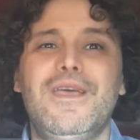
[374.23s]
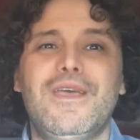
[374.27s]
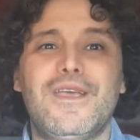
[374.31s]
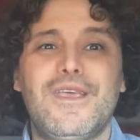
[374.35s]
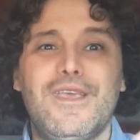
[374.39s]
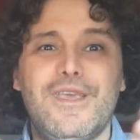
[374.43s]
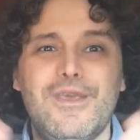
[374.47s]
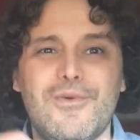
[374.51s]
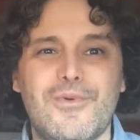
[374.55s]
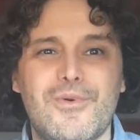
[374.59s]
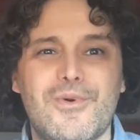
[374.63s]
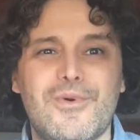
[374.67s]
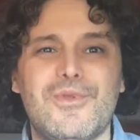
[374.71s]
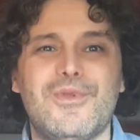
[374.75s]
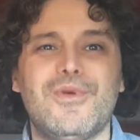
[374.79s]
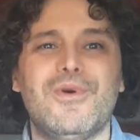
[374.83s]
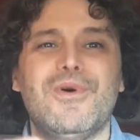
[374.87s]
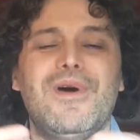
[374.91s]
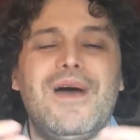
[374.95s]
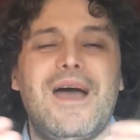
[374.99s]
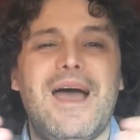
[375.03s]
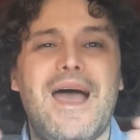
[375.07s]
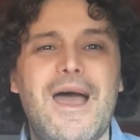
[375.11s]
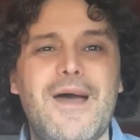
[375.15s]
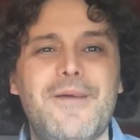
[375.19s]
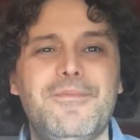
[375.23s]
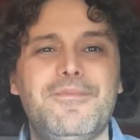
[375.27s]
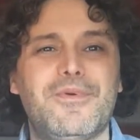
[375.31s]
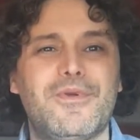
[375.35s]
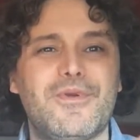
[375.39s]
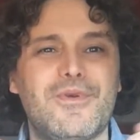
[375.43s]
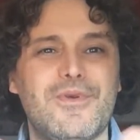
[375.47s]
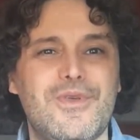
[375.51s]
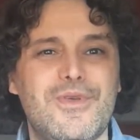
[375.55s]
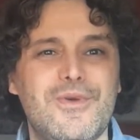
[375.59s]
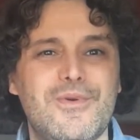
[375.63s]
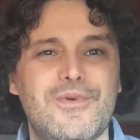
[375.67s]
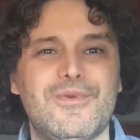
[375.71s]
chiudo, apro,
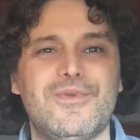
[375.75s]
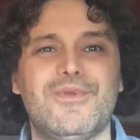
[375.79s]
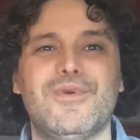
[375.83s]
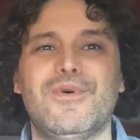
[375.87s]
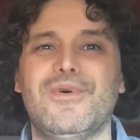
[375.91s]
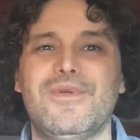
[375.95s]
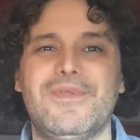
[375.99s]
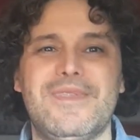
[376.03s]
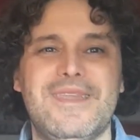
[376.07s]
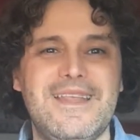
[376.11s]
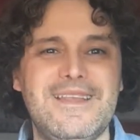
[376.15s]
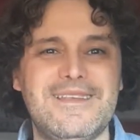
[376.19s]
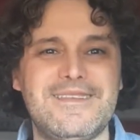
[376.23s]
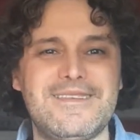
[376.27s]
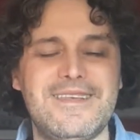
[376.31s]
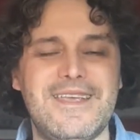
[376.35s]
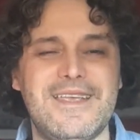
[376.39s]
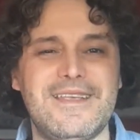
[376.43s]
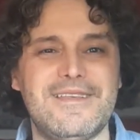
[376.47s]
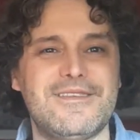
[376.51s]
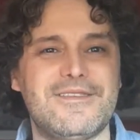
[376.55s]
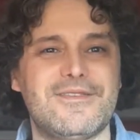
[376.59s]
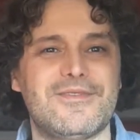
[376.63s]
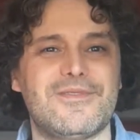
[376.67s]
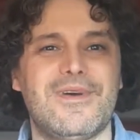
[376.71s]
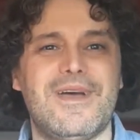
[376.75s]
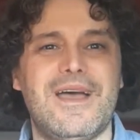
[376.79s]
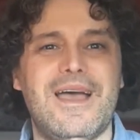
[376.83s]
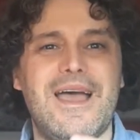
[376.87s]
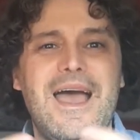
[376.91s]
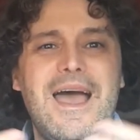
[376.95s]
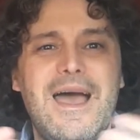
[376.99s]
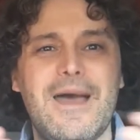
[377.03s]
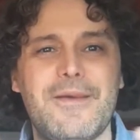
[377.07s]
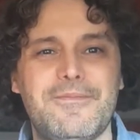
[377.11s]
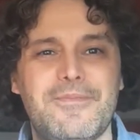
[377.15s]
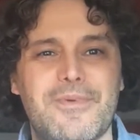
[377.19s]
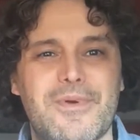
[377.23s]
chiudo, nel senso
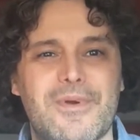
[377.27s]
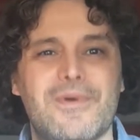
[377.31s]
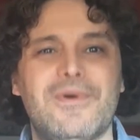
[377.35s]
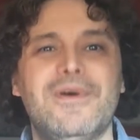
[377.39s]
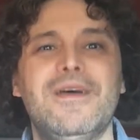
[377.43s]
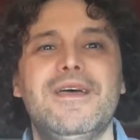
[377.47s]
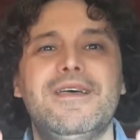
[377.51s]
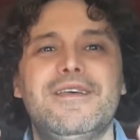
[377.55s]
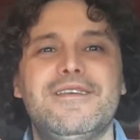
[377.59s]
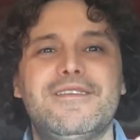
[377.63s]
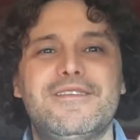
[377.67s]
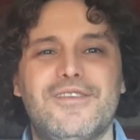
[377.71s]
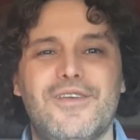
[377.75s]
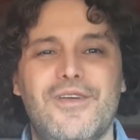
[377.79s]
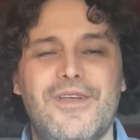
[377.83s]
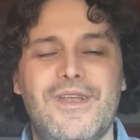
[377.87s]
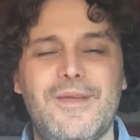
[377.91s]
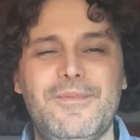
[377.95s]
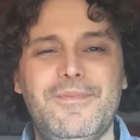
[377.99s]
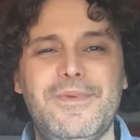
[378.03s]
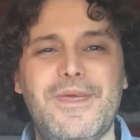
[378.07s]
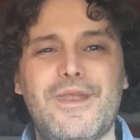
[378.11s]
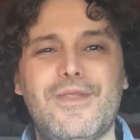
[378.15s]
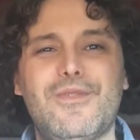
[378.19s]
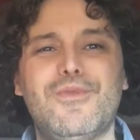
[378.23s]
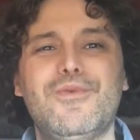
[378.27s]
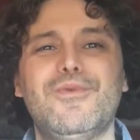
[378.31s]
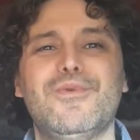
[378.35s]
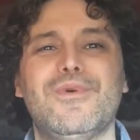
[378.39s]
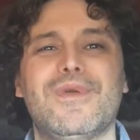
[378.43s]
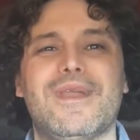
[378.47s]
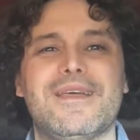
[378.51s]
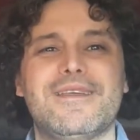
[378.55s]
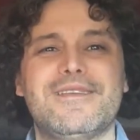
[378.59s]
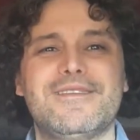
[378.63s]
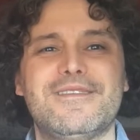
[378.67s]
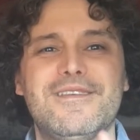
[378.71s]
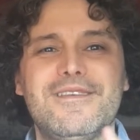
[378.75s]
apro, sto in
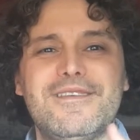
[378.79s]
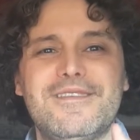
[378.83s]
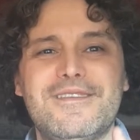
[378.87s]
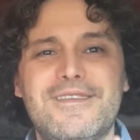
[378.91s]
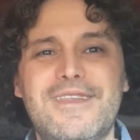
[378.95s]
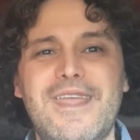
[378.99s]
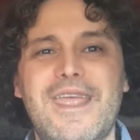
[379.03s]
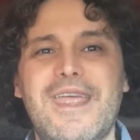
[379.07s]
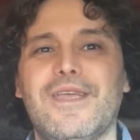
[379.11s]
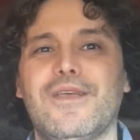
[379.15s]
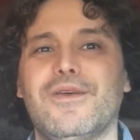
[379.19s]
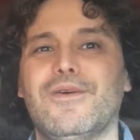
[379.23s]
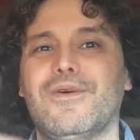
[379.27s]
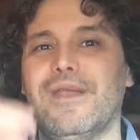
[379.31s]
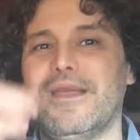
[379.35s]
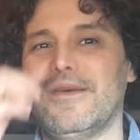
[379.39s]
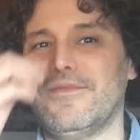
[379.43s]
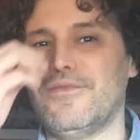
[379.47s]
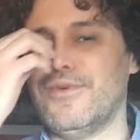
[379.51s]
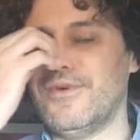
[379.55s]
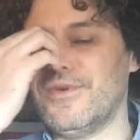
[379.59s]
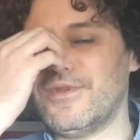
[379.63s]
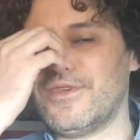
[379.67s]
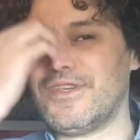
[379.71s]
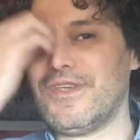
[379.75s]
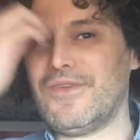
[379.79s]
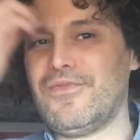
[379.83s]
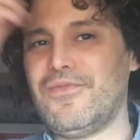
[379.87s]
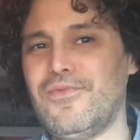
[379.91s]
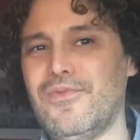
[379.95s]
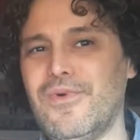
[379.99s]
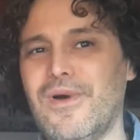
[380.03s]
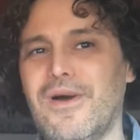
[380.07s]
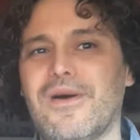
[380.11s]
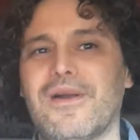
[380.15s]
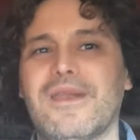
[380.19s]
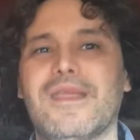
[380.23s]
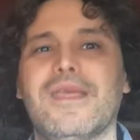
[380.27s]
apertura, sostengo, la voce
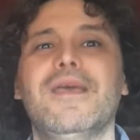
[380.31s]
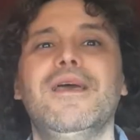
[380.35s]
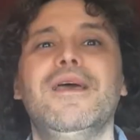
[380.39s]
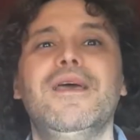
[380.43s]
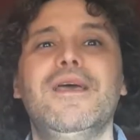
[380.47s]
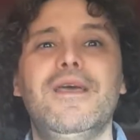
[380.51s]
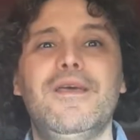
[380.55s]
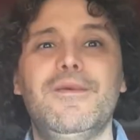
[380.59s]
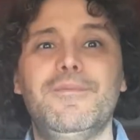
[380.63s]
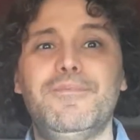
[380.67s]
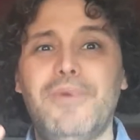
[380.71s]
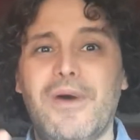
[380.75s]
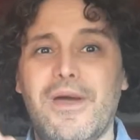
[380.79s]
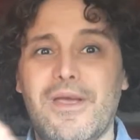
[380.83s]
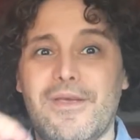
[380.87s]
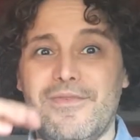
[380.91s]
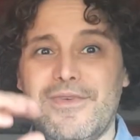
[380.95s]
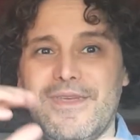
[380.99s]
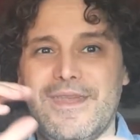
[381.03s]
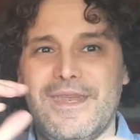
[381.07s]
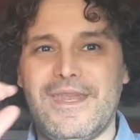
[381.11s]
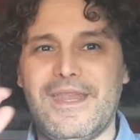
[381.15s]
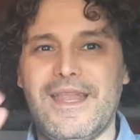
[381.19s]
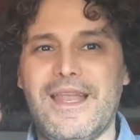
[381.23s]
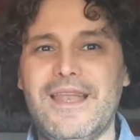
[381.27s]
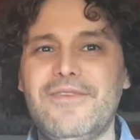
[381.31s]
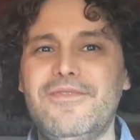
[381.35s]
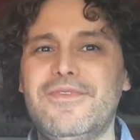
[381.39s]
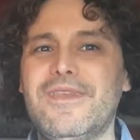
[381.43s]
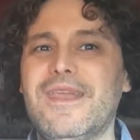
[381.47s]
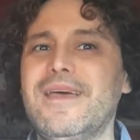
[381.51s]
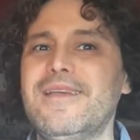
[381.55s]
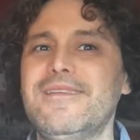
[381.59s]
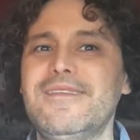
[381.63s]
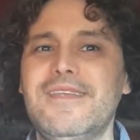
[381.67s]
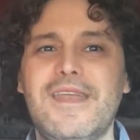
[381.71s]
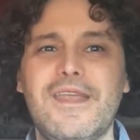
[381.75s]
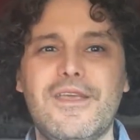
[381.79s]
fuori, poi finita la
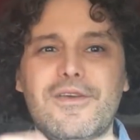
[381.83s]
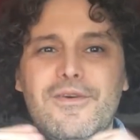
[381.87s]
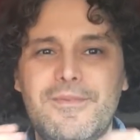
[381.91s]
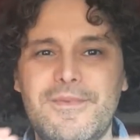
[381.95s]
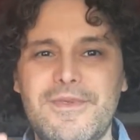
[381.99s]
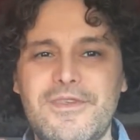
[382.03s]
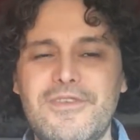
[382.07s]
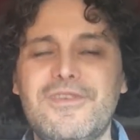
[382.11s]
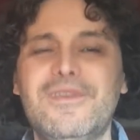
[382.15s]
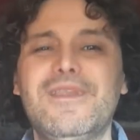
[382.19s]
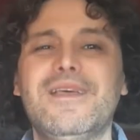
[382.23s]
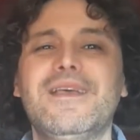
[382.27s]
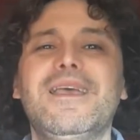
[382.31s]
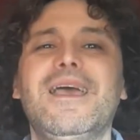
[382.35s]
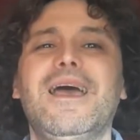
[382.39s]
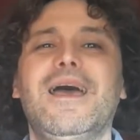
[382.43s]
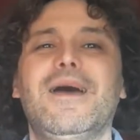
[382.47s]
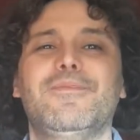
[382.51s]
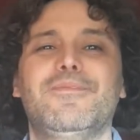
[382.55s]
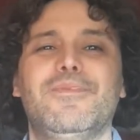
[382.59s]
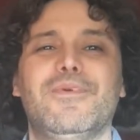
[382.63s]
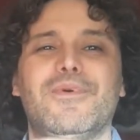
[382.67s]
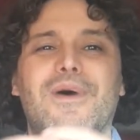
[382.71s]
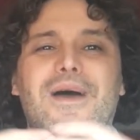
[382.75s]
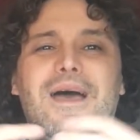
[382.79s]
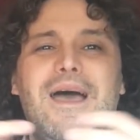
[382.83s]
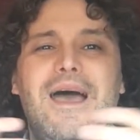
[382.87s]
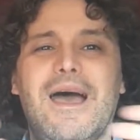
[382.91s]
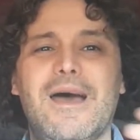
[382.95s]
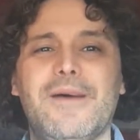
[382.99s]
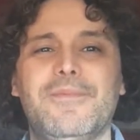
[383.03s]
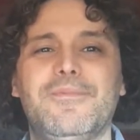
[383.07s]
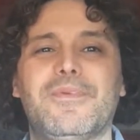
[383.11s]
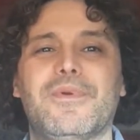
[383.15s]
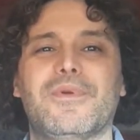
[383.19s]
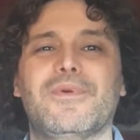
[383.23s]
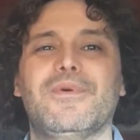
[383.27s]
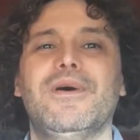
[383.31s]
frase ricomincio da capo,
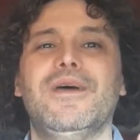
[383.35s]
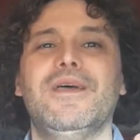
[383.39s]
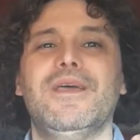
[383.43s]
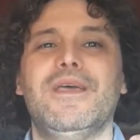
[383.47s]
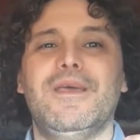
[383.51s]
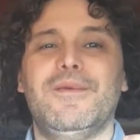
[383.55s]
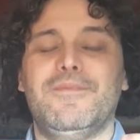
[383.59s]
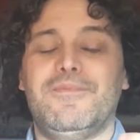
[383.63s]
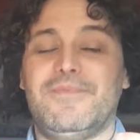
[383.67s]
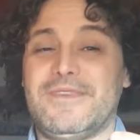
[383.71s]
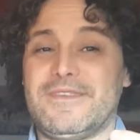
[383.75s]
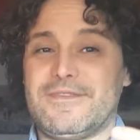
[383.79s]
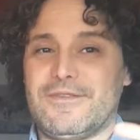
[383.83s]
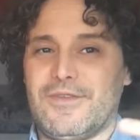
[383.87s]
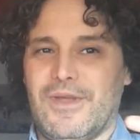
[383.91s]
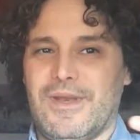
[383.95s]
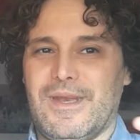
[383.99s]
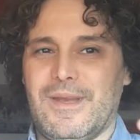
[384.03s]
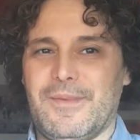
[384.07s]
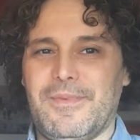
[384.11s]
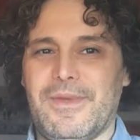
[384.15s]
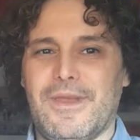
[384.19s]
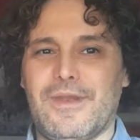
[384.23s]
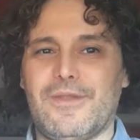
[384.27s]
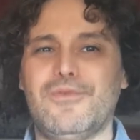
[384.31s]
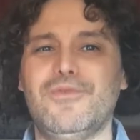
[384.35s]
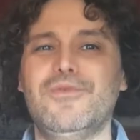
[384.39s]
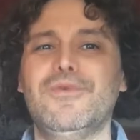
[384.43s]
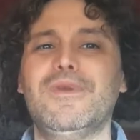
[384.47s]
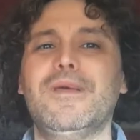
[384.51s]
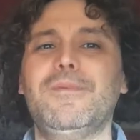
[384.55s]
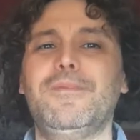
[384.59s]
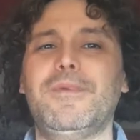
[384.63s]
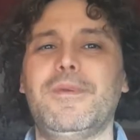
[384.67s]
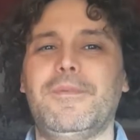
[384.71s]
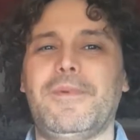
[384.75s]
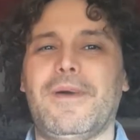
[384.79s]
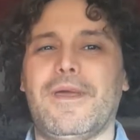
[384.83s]
apro, sto in apertura,
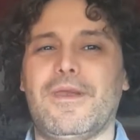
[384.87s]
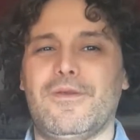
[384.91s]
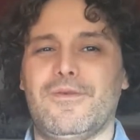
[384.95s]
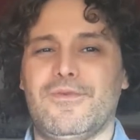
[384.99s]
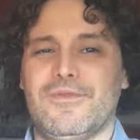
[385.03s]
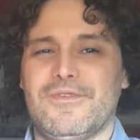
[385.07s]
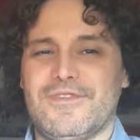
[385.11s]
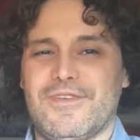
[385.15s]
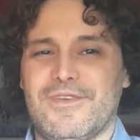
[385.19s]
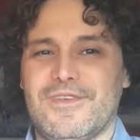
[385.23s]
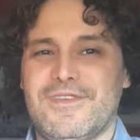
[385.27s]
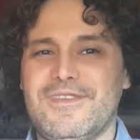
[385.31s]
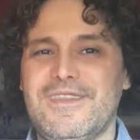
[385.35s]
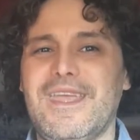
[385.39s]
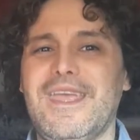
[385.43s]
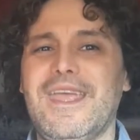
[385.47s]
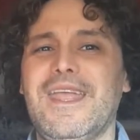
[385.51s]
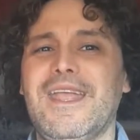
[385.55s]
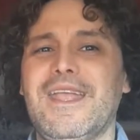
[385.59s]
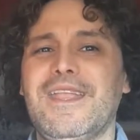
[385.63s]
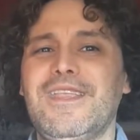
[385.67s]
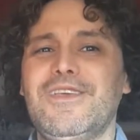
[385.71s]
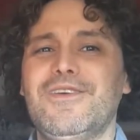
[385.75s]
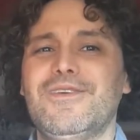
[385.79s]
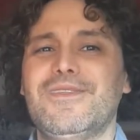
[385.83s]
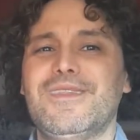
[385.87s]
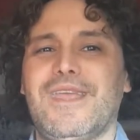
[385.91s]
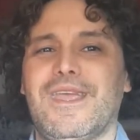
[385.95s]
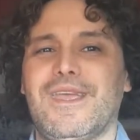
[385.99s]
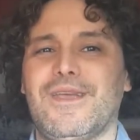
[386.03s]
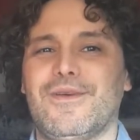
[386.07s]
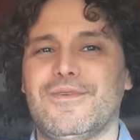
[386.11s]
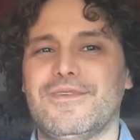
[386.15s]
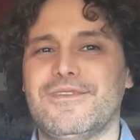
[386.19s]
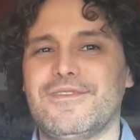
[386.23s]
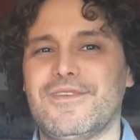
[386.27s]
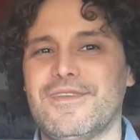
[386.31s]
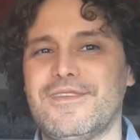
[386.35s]
preparo il sostegno,
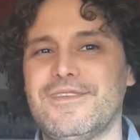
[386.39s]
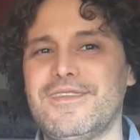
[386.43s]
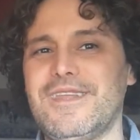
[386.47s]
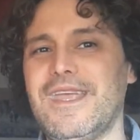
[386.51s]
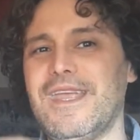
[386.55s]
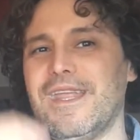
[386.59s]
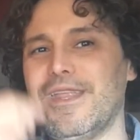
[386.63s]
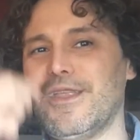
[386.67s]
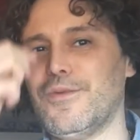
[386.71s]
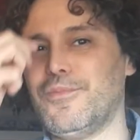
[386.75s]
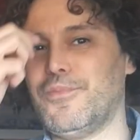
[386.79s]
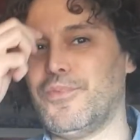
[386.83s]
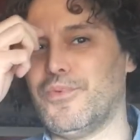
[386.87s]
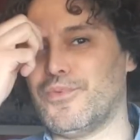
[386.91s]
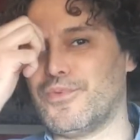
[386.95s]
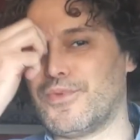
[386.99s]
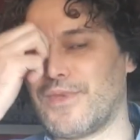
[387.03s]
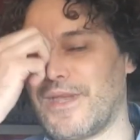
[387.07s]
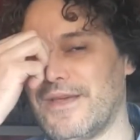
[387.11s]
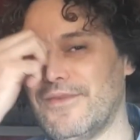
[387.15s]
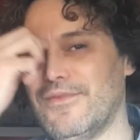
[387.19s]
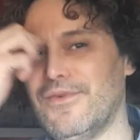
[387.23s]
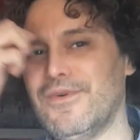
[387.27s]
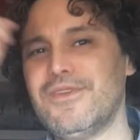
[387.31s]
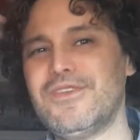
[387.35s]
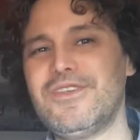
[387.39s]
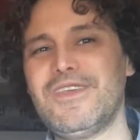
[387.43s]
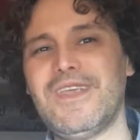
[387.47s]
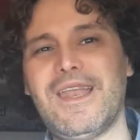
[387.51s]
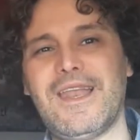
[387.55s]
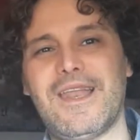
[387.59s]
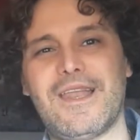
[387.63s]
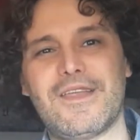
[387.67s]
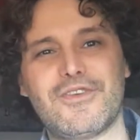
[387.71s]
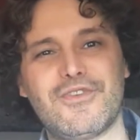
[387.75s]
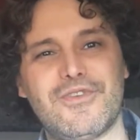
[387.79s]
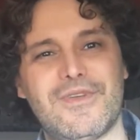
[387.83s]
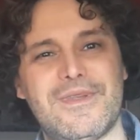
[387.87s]
tengo il sostegno, punto la voce e la
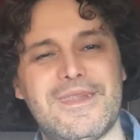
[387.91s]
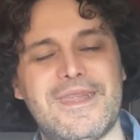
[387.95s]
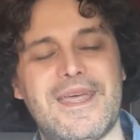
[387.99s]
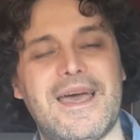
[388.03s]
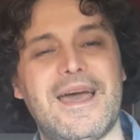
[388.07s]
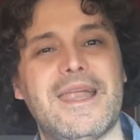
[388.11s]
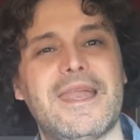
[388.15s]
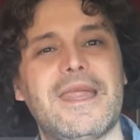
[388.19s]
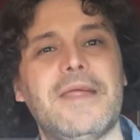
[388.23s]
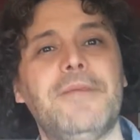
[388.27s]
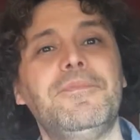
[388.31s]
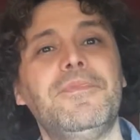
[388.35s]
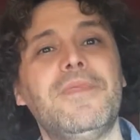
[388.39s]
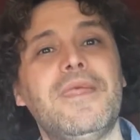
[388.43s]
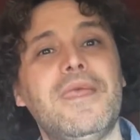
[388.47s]
lascio andare.